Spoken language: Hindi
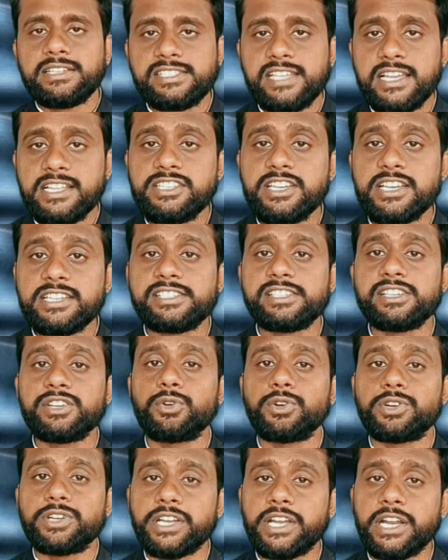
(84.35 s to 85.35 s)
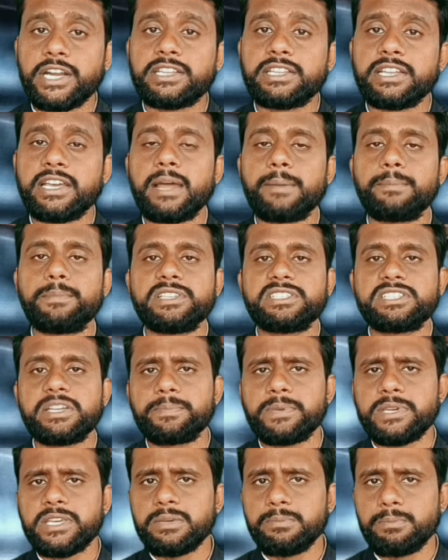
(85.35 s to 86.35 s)
संजय सिंह को टिकट देना
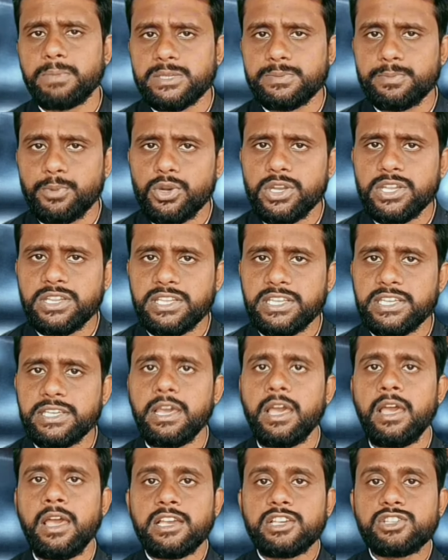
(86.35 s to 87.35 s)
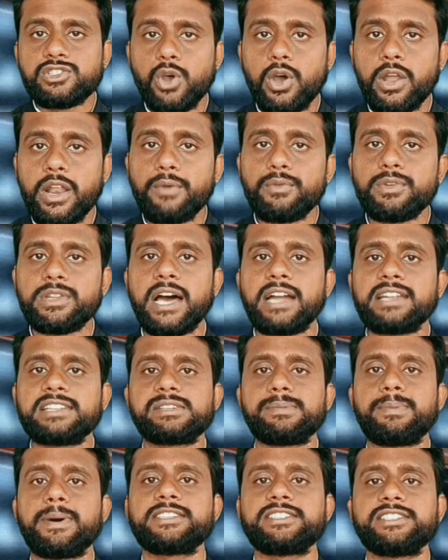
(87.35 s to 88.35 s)
बीजेपी की मजबूरी थी सोहना
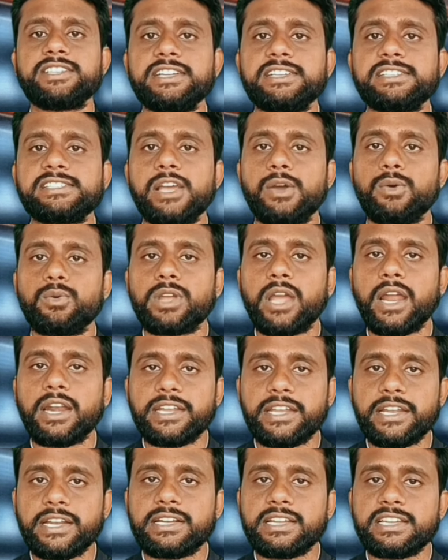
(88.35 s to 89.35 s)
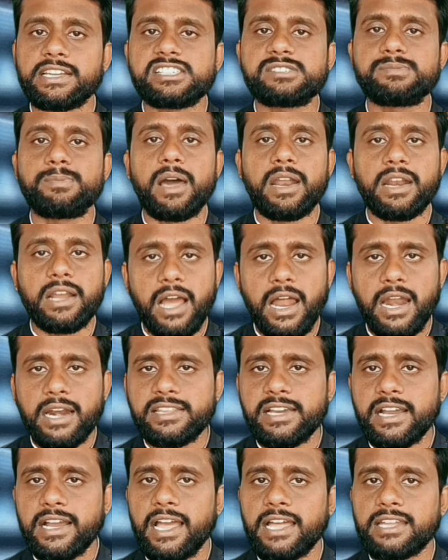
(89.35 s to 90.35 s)
विधानसभा सीट से उनका टिकट इस बार
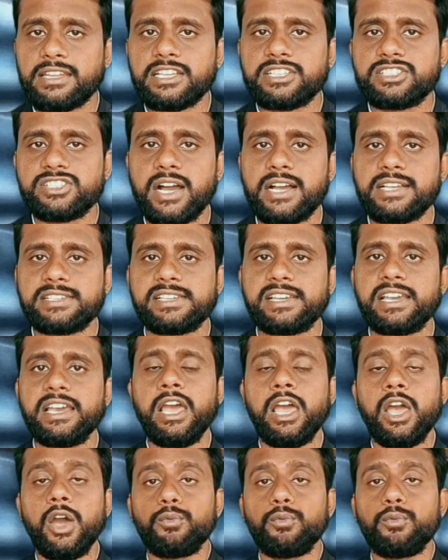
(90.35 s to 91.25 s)
काट दिया गया था जहां से